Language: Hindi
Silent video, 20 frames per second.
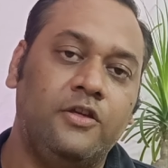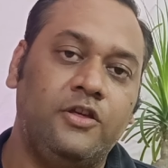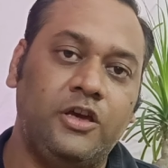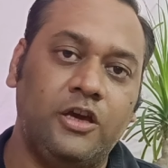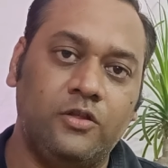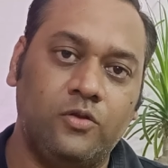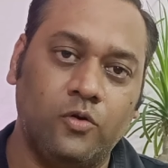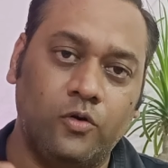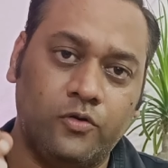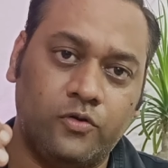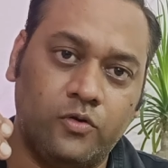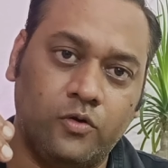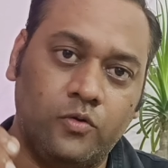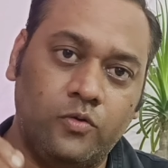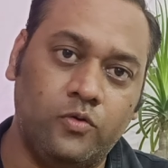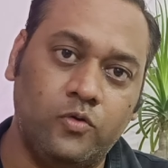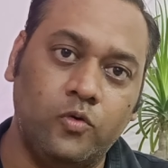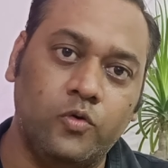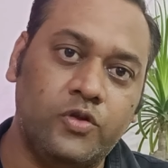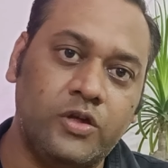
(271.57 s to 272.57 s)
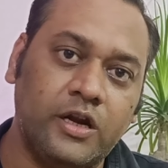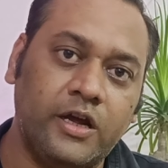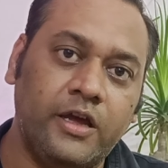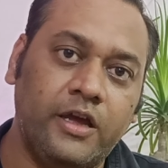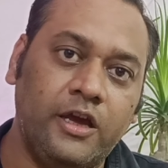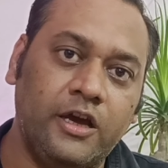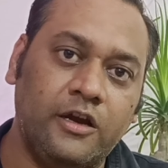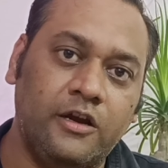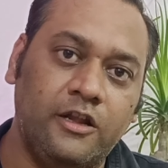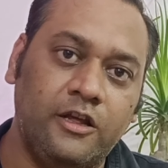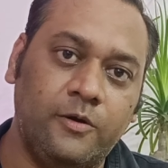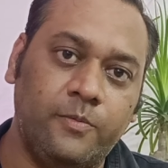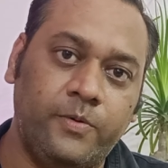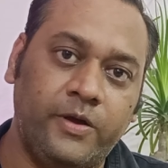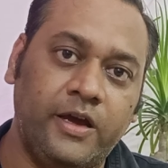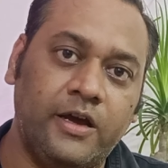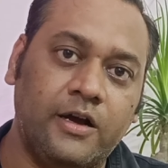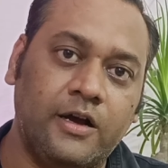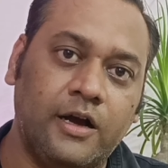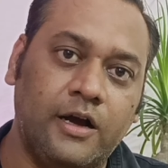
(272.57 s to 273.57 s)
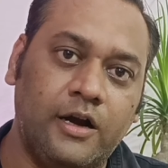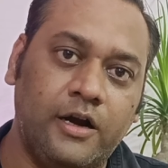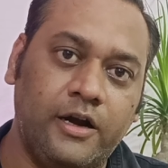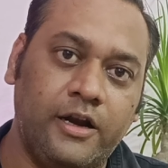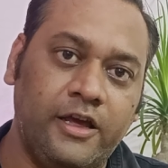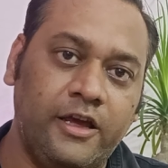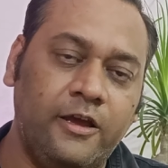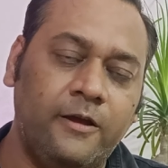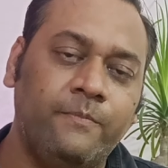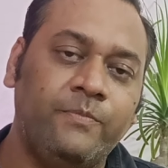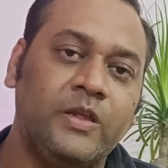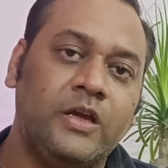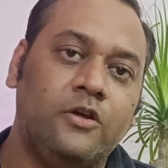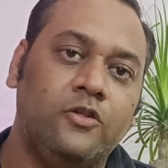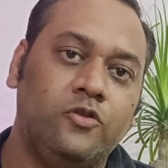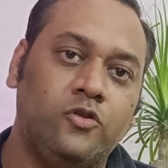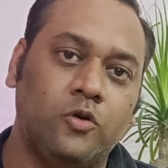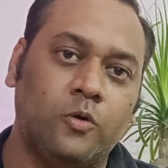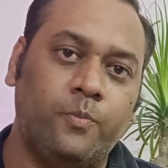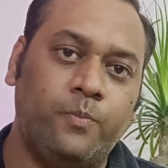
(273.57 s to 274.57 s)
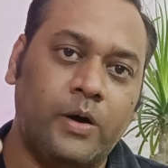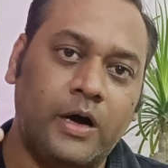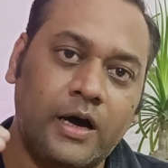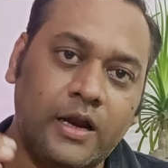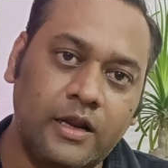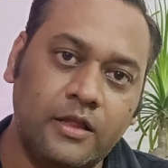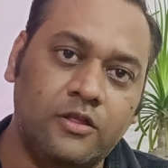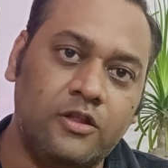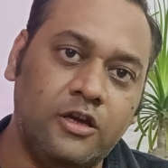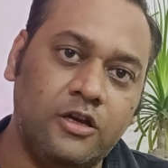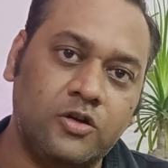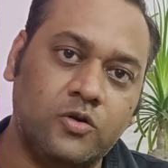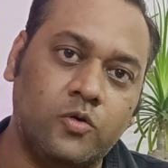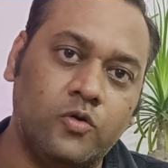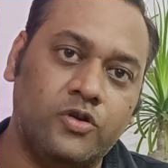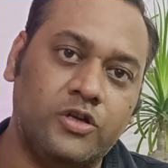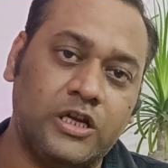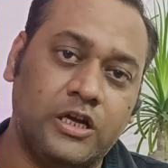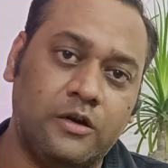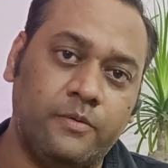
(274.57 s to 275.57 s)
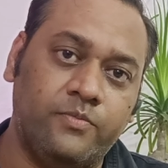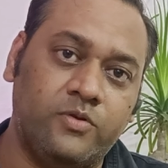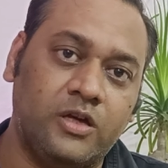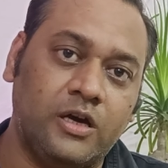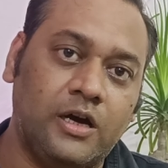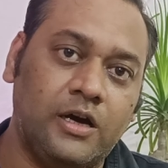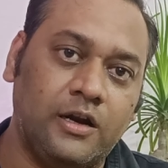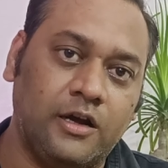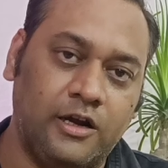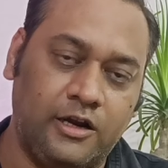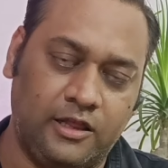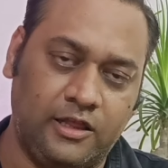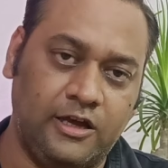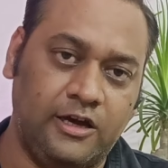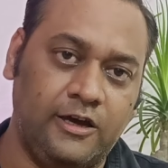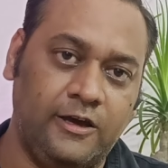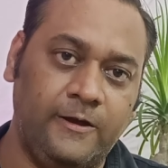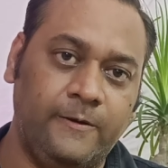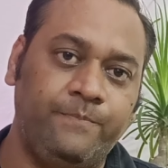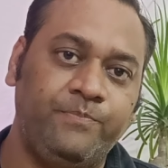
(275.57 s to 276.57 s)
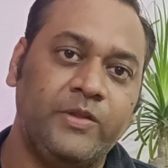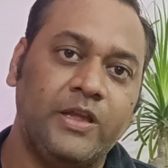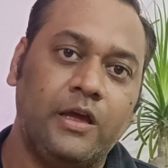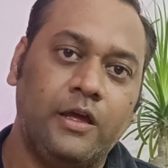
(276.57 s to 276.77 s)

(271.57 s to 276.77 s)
ये दोस्तों दूसरा एक निर्भया कांड है जो भारत देश को शर्मसार करता है